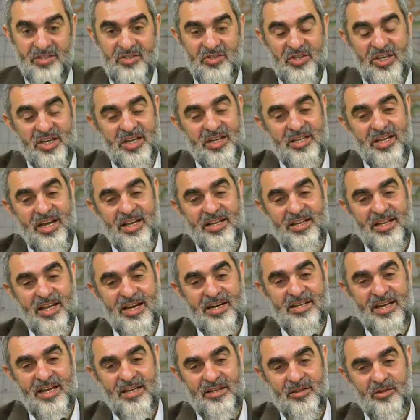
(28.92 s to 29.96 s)
hacca
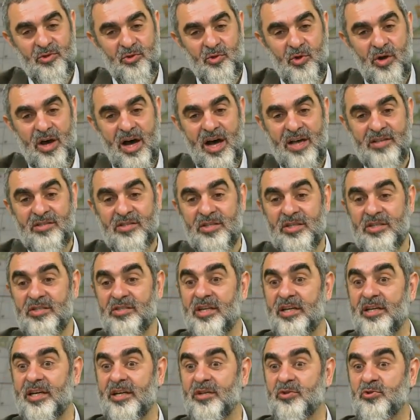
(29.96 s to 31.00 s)
gidenlerden duası
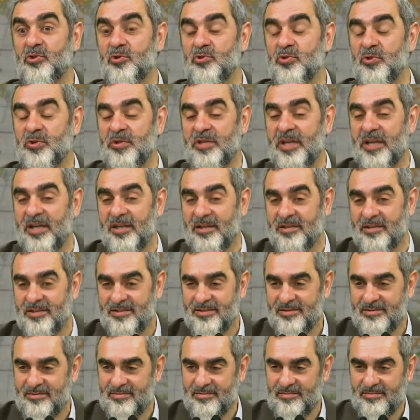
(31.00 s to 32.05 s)
istenen çocuk
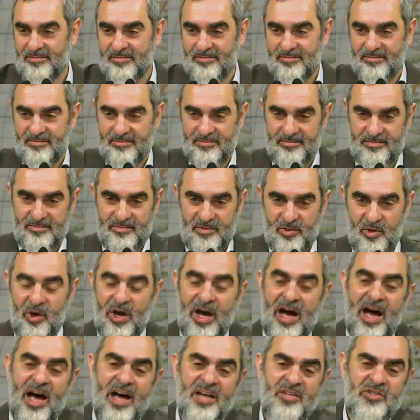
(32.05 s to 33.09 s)
değildir.
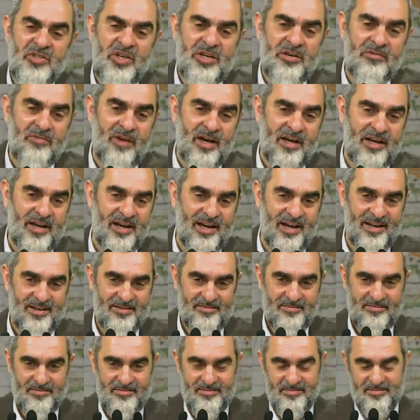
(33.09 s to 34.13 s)
O acil vaka.
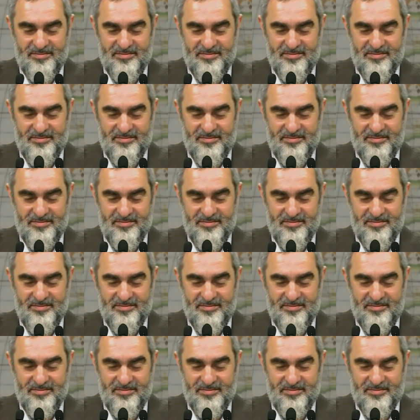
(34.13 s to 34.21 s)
